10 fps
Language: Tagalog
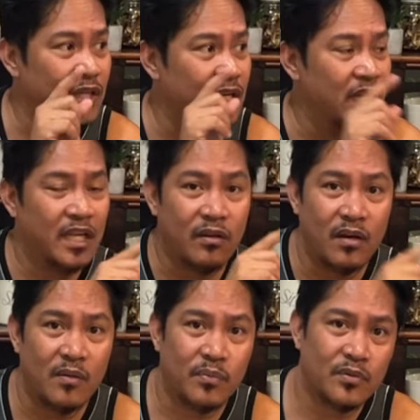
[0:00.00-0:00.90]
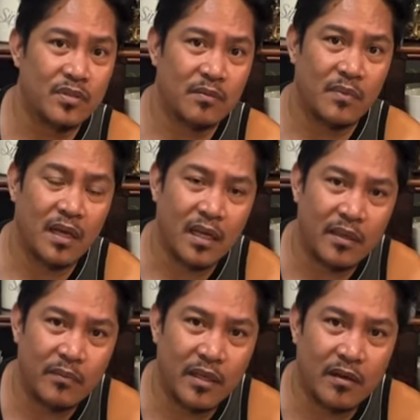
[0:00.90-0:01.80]
eh, hiningi ko lang po sa mga
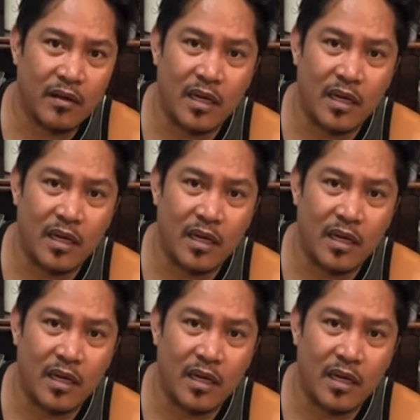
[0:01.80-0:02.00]
kaibigan.